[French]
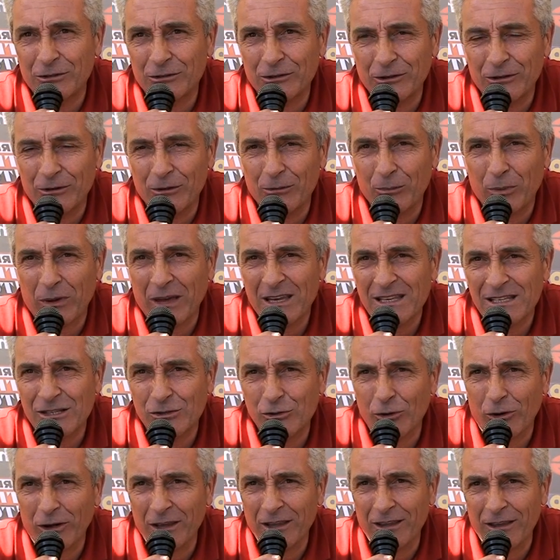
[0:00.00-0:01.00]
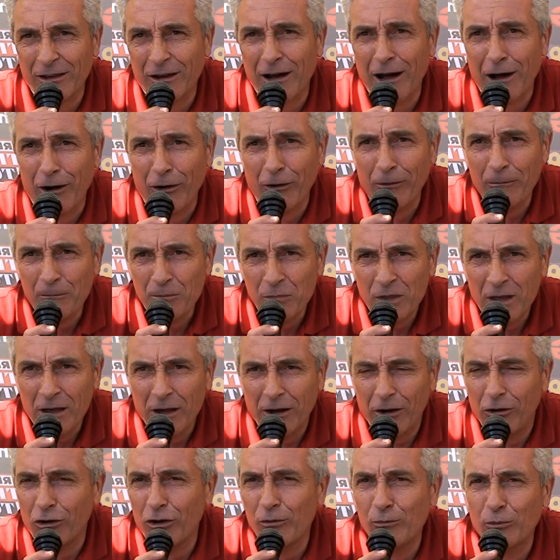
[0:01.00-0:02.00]
euh, préhistorique, Raon,
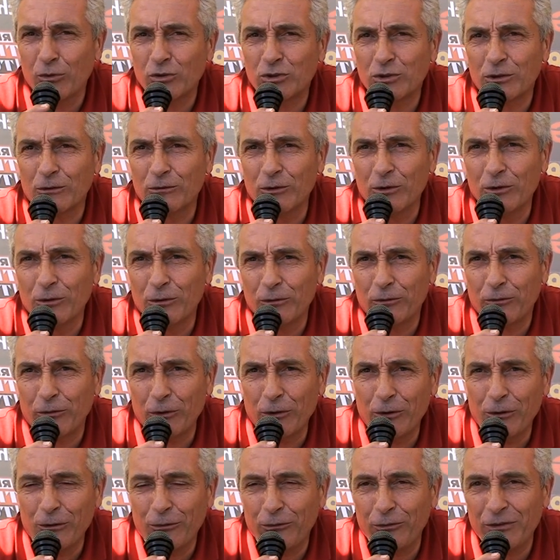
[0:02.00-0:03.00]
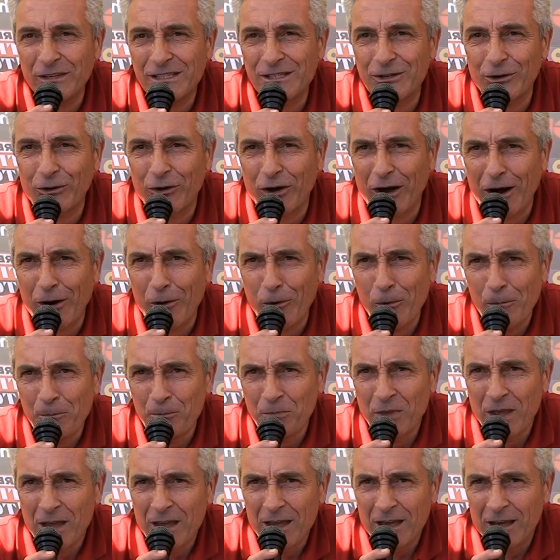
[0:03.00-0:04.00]
l'homme aux cheveux de feu, le fils de Krao.
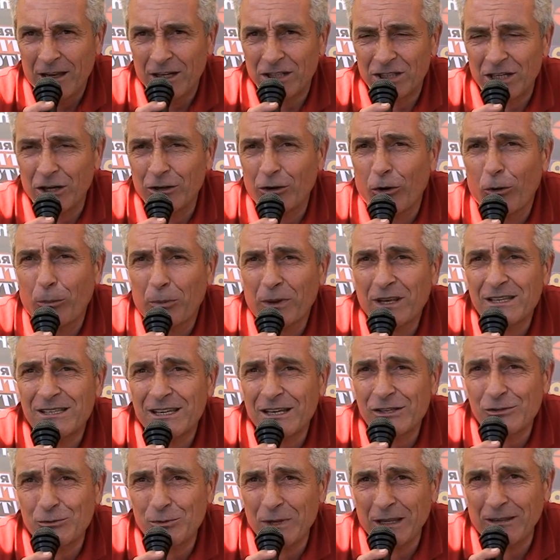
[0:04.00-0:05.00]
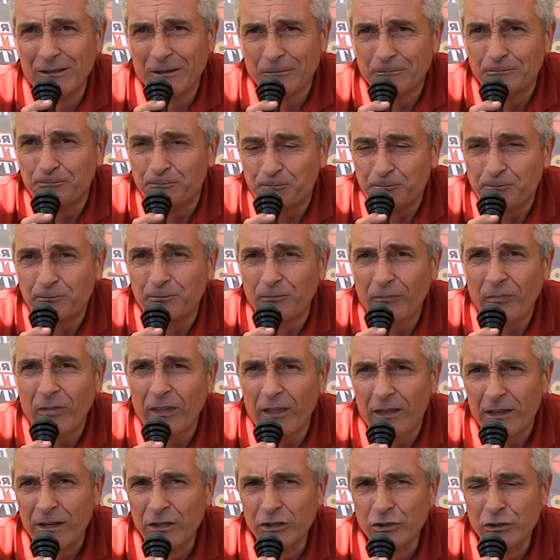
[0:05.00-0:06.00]
J'ai repris sa suite
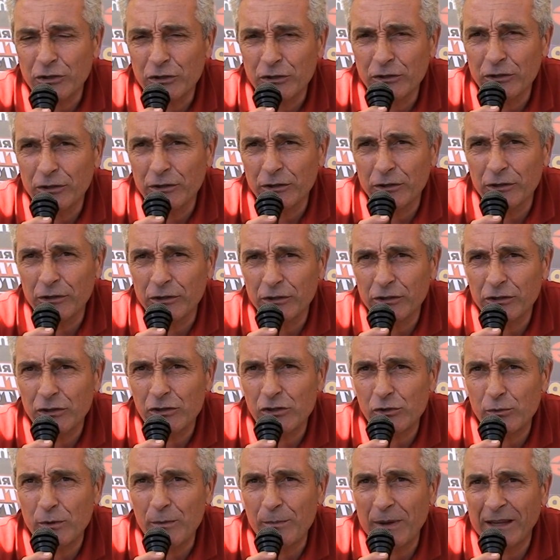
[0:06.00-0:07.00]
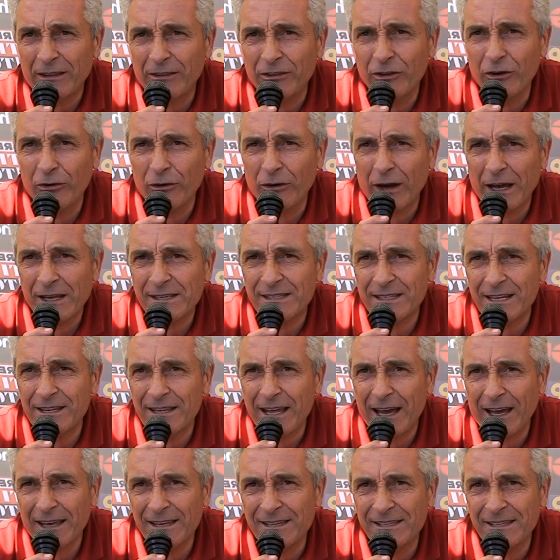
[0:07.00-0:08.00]
je, suis maintenant à
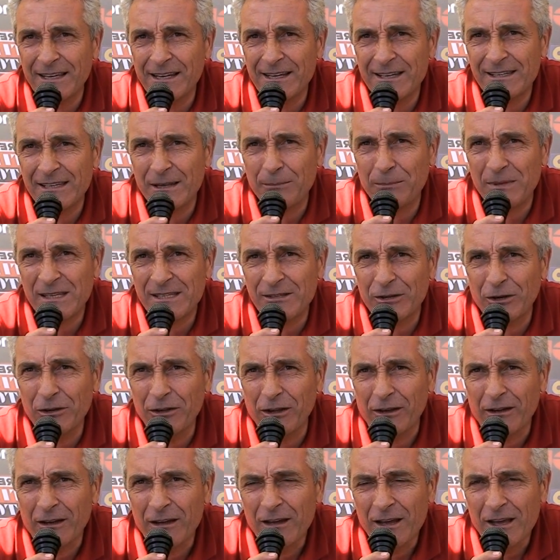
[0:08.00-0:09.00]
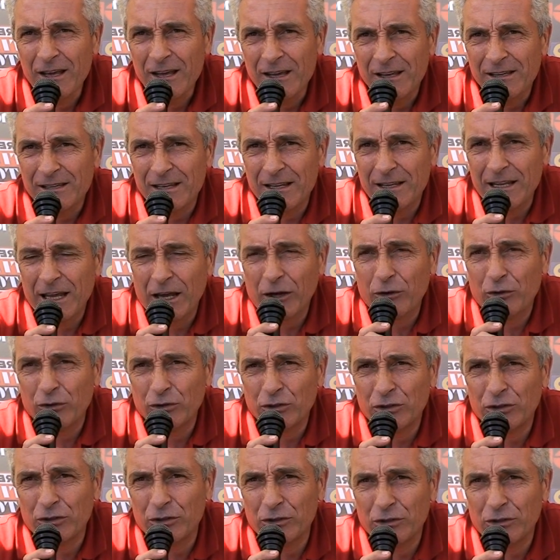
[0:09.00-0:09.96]
scénariser les épisodes, c'est-à-dire que